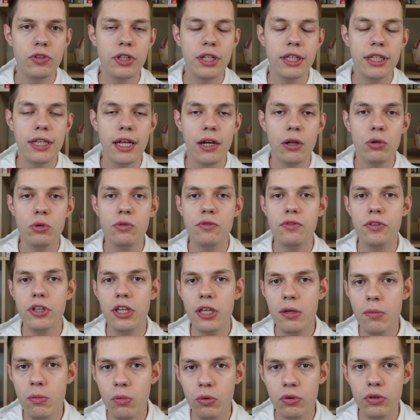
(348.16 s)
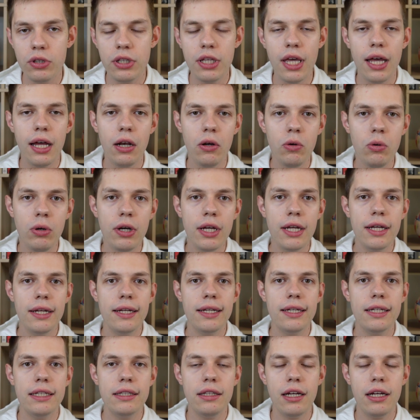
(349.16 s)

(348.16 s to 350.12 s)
Ligi Narodów i Mundialu, e,